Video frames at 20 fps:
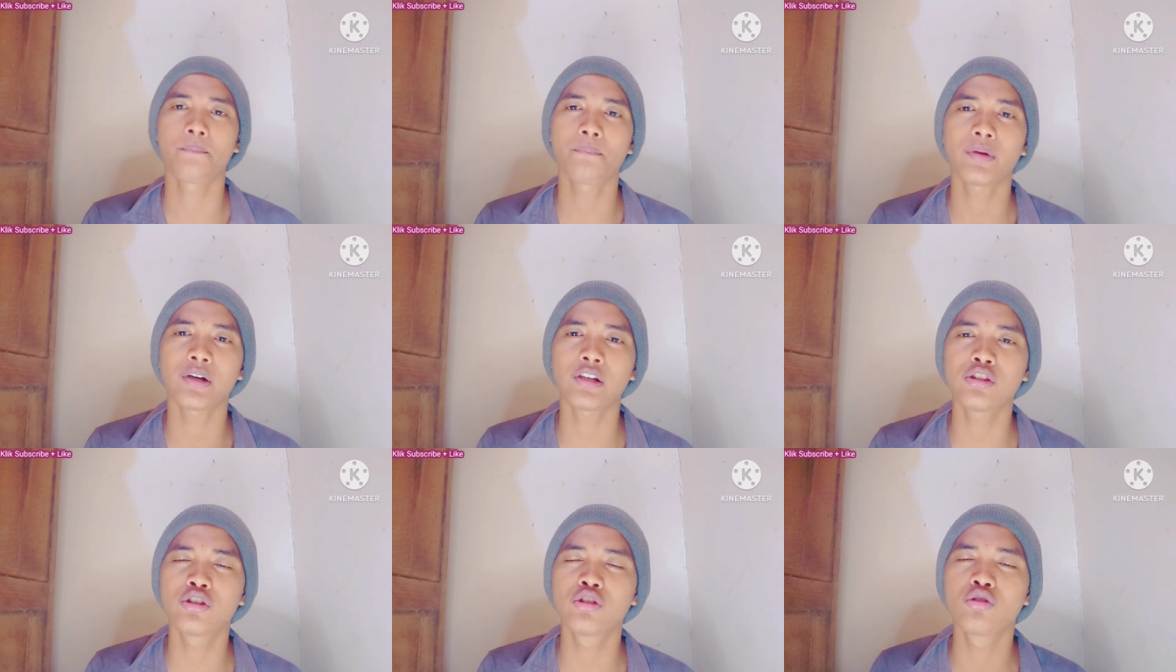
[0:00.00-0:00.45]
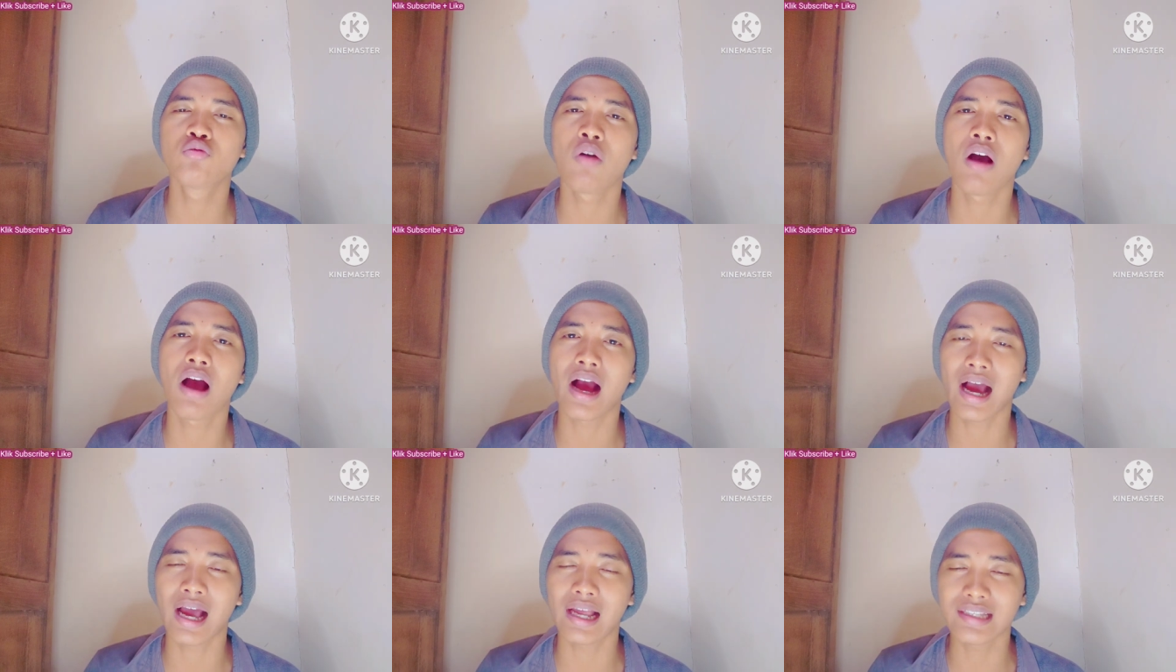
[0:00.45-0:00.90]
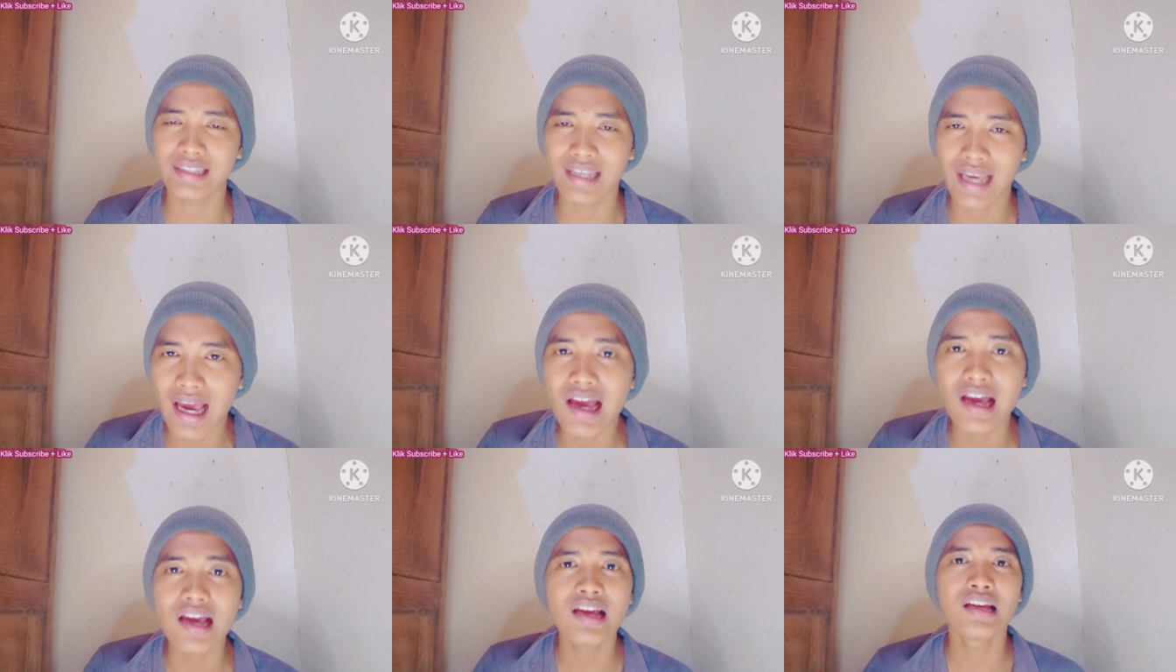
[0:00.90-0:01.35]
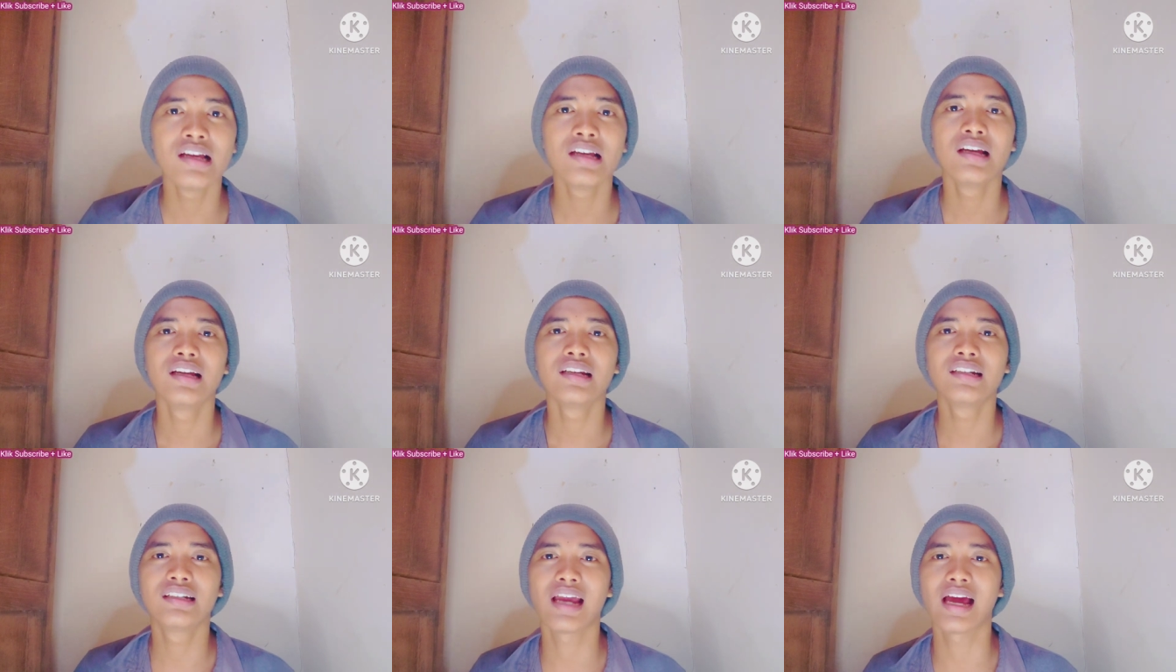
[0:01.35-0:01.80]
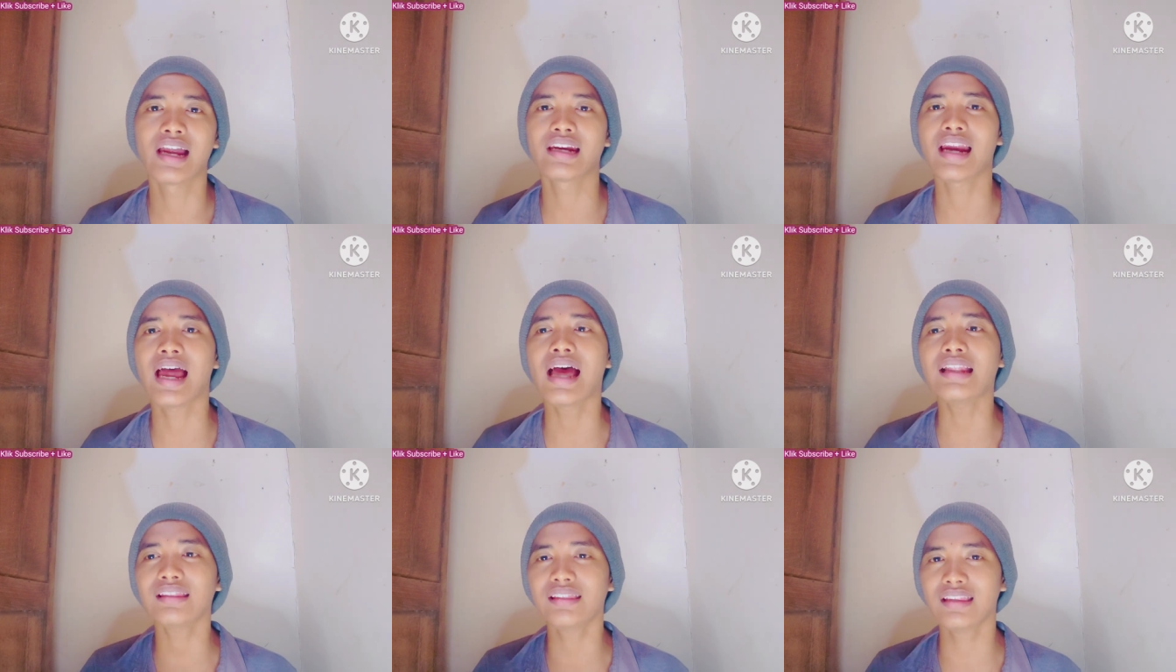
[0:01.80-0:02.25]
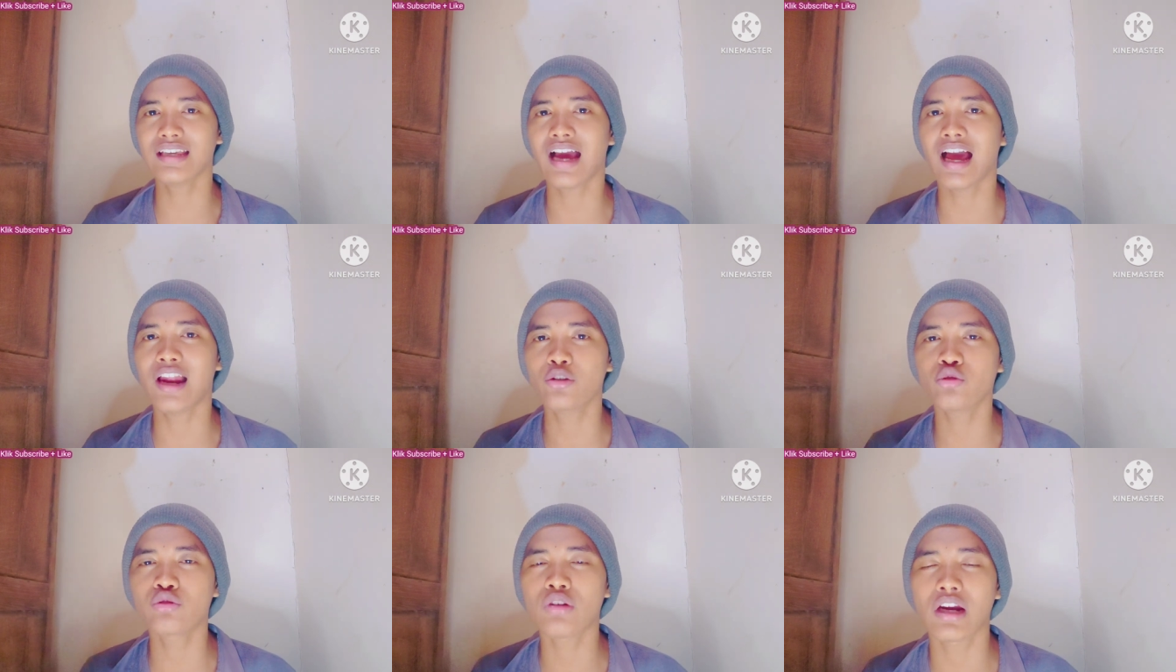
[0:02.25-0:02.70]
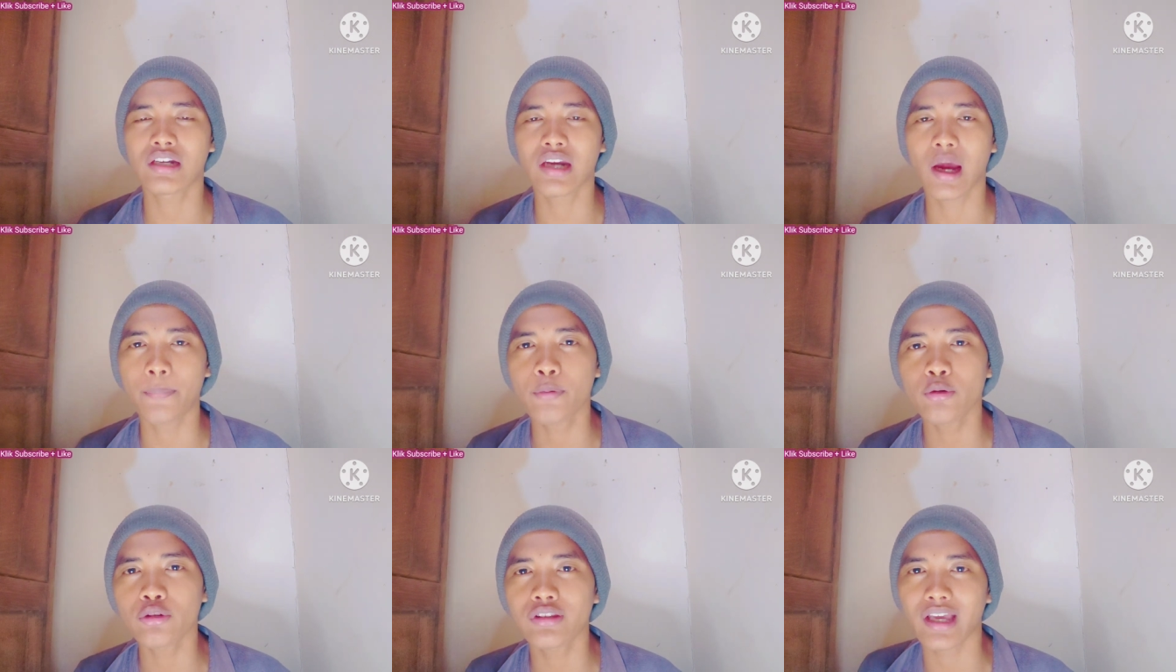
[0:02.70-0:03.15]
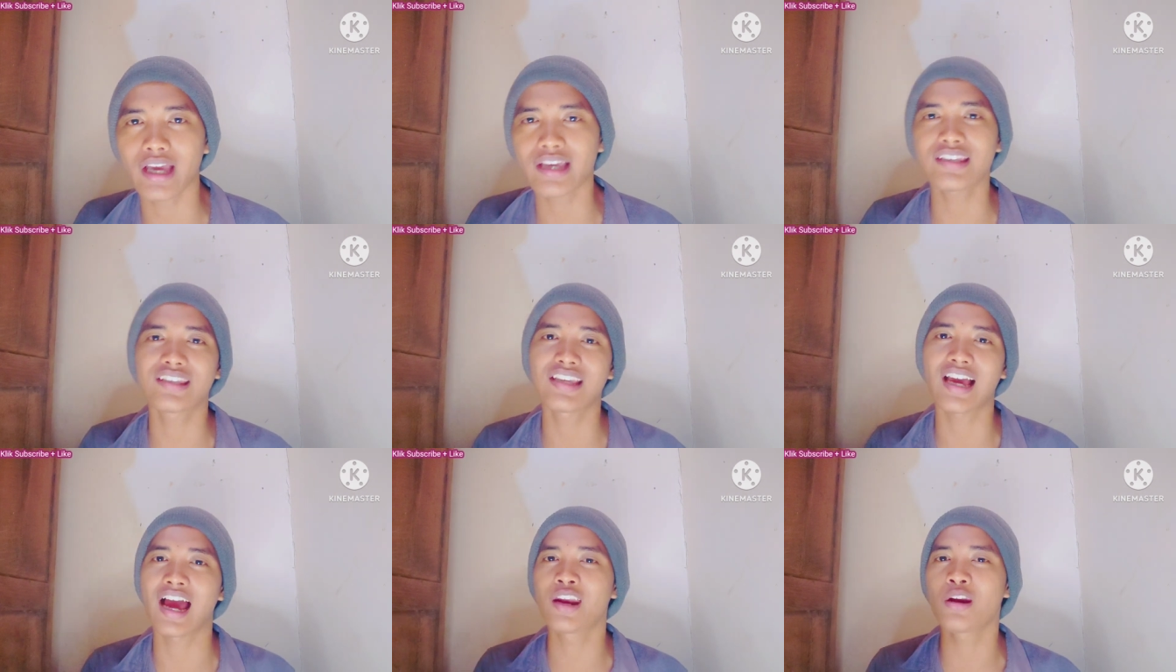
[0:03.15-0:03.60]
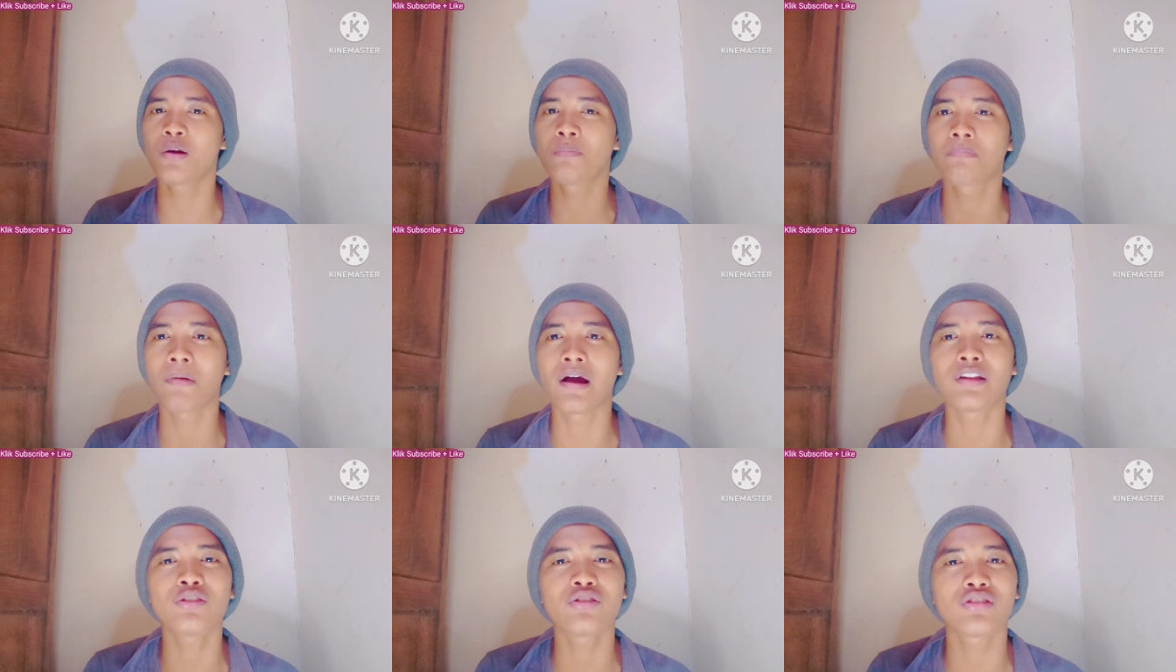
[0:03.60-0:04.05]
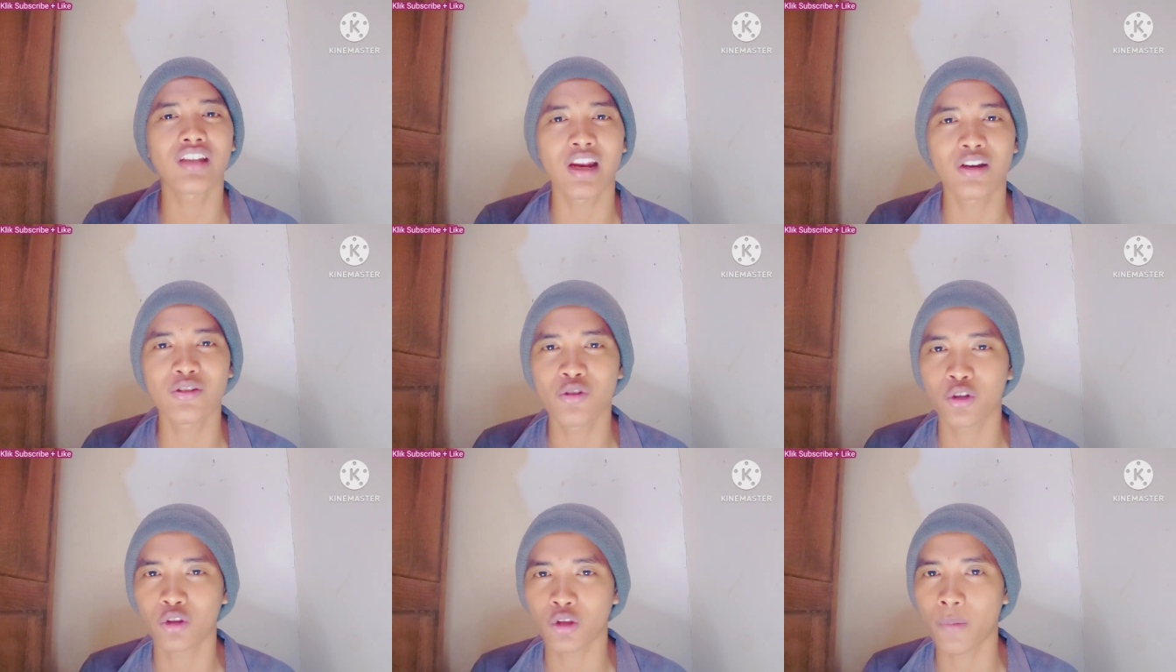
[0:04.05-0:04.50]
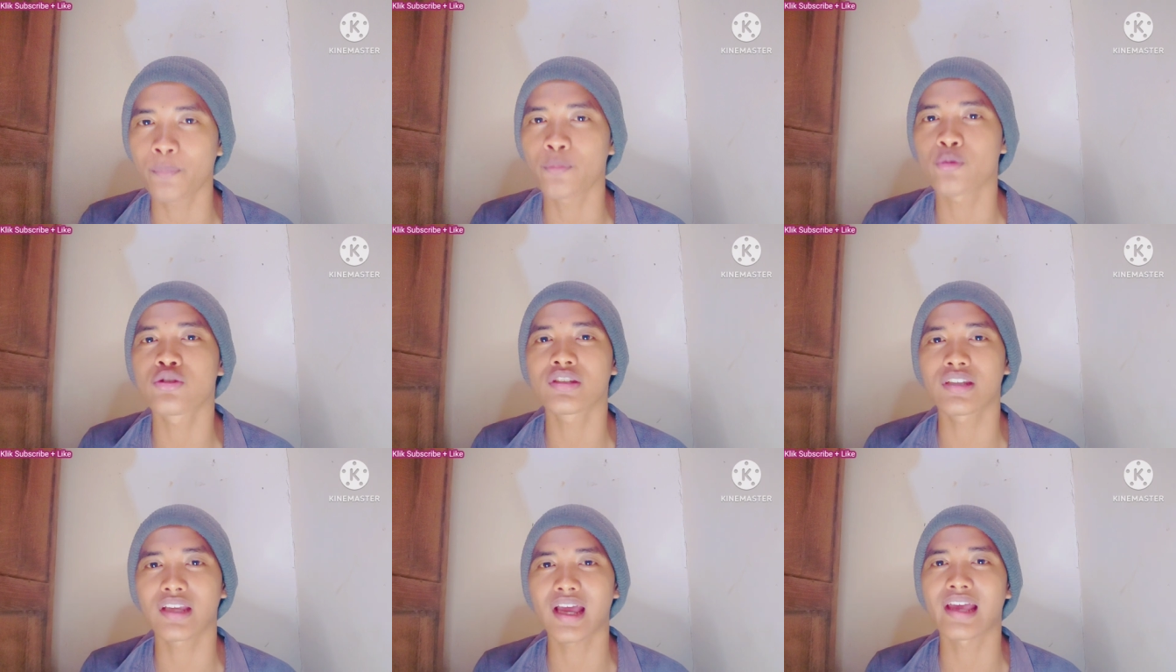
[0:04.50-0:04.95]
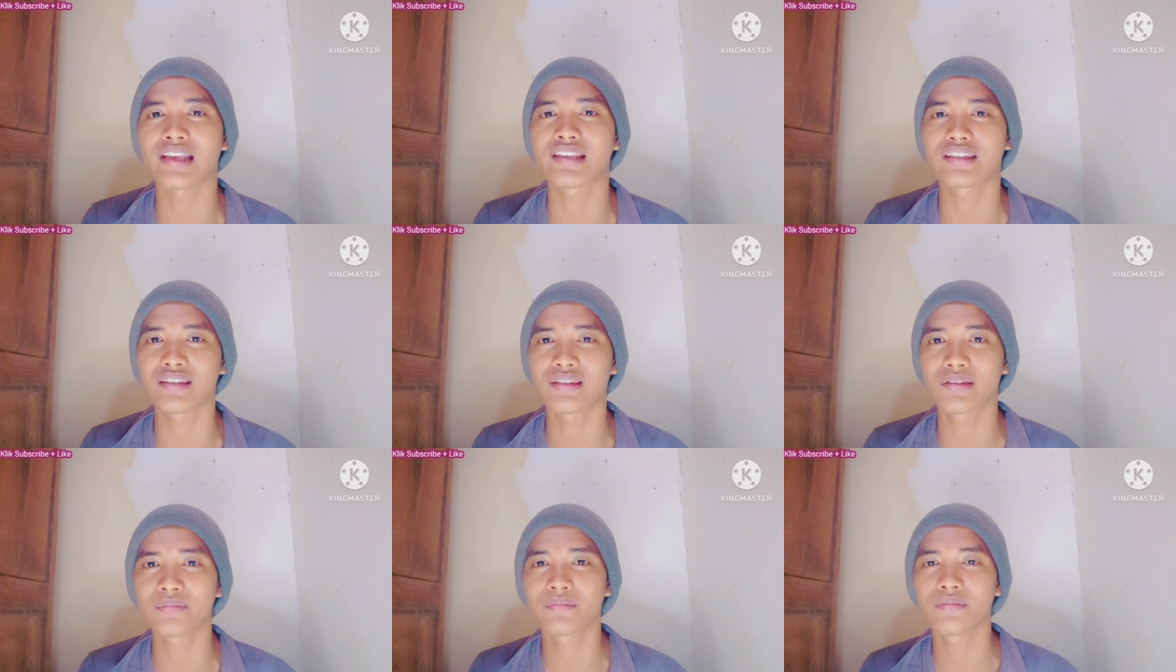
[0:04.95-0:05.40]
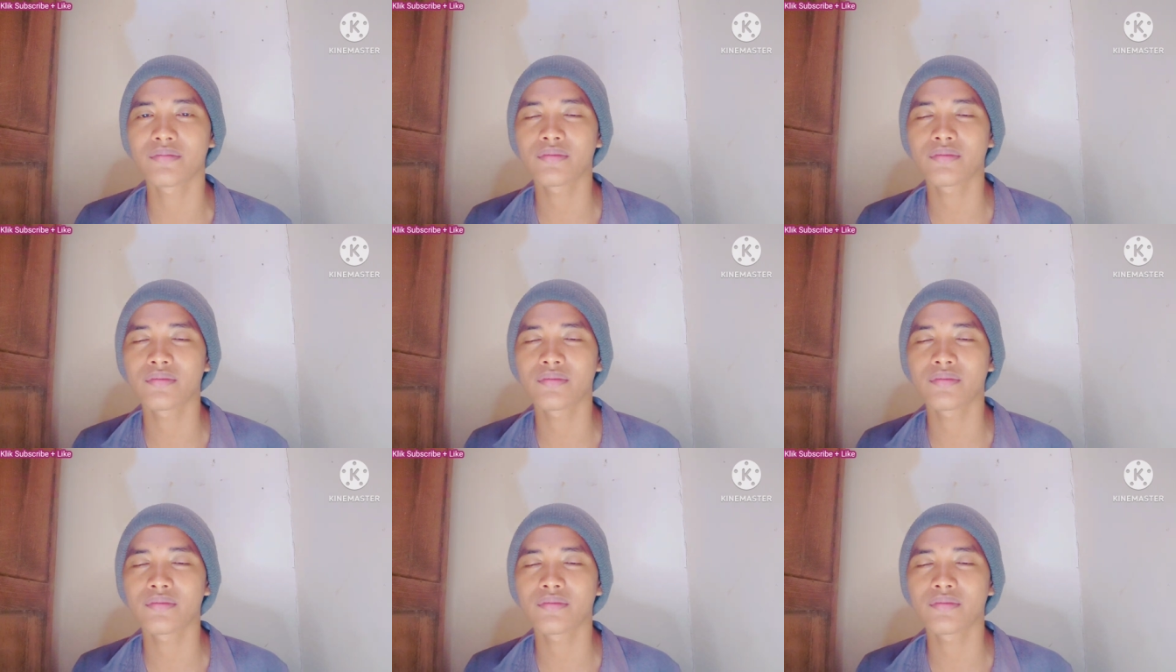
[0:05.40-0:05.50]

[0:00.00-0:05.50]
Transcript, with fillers: perjuangannya dan nanti kalau sudah ada podcast jangan lupa untuk selalu nonton podcast